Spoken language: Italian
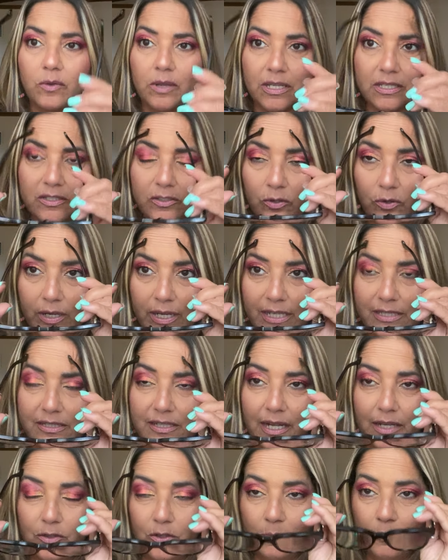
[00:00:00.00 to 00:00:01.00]
questo è
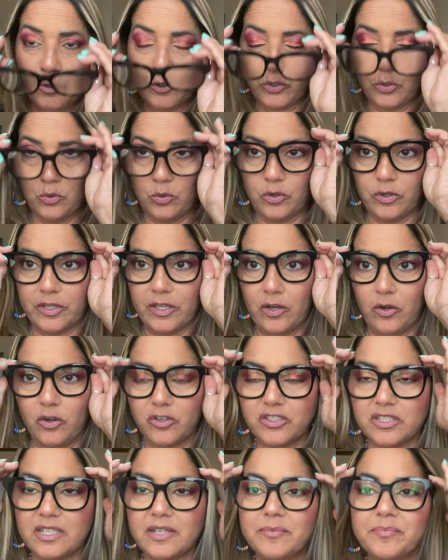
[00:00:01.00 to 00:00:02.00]
stato il mio trucco di
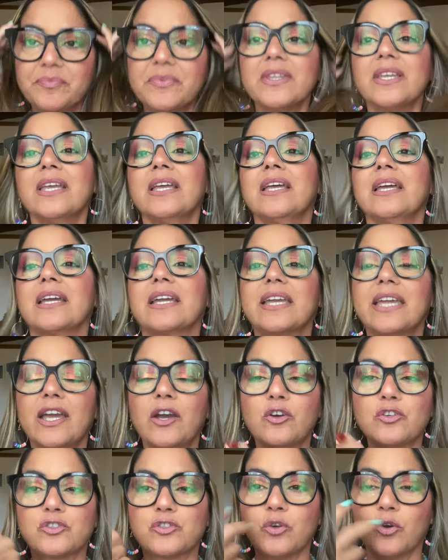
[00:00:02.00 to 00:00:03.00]
oggi
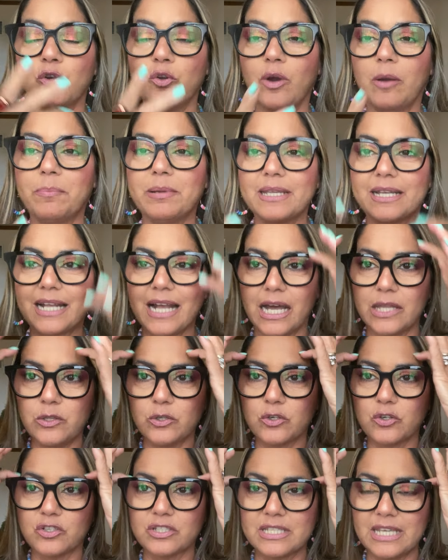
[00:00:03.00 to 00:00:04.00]
che ho solo
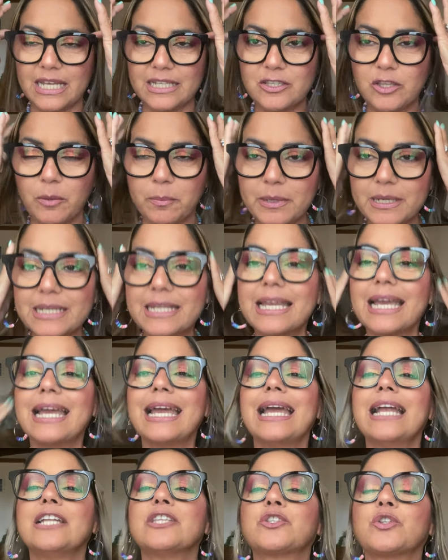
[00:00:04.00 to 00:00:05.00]
applicato il rossetto perché
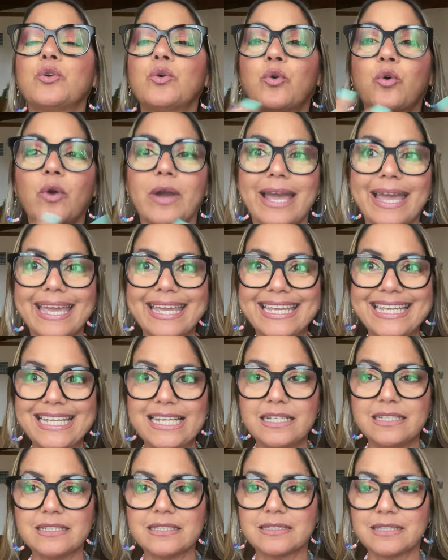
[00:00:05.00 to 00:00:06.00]
il trucco è
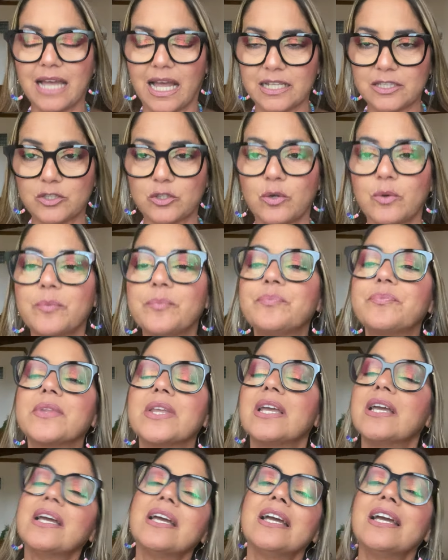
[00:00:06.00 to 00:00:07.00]
intatto.
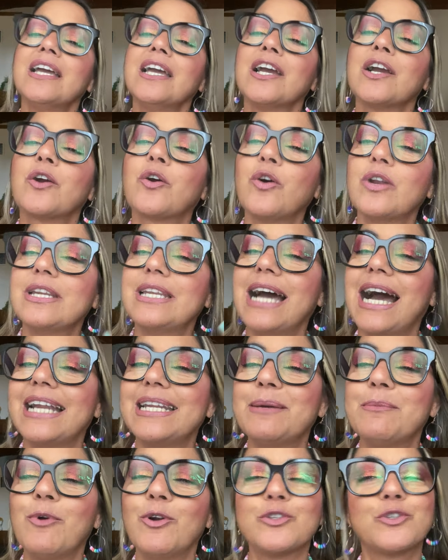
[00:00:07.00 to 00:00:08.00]

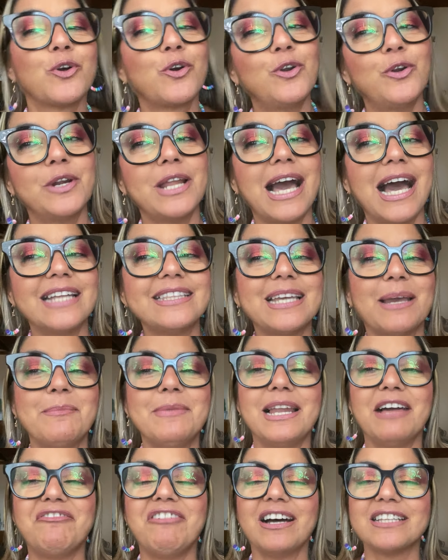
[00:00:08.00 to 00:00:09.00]
Collane molto colorate,
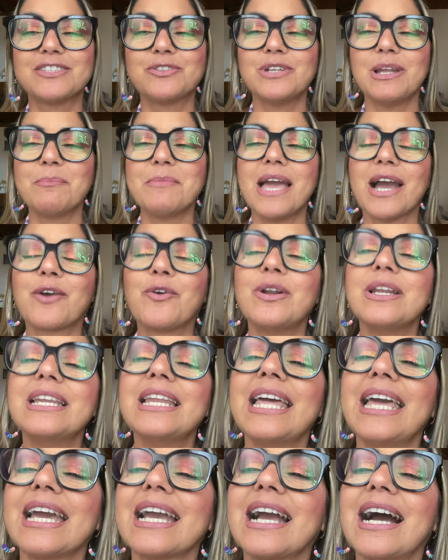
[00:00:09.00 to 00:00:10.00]
me l'ha fatta una mia
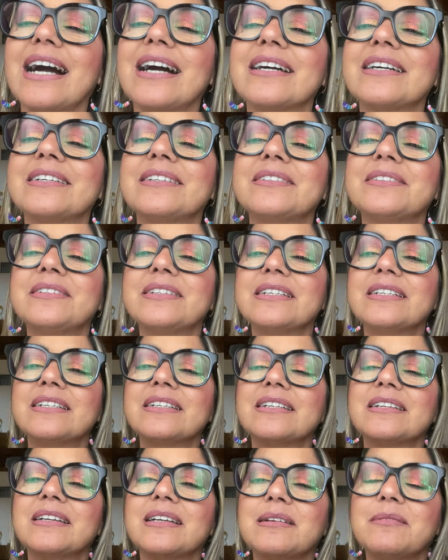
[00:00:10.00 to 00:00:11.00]
collega,
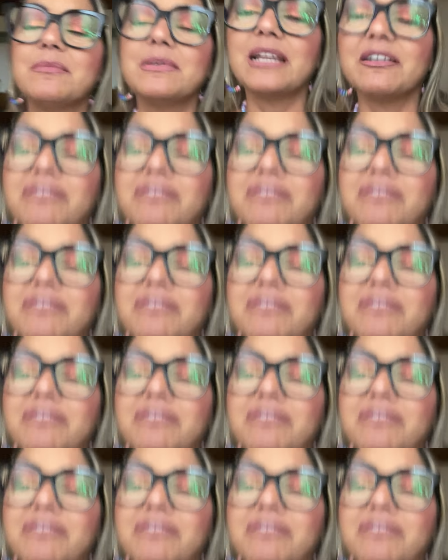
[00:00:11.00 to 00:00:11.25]
ve le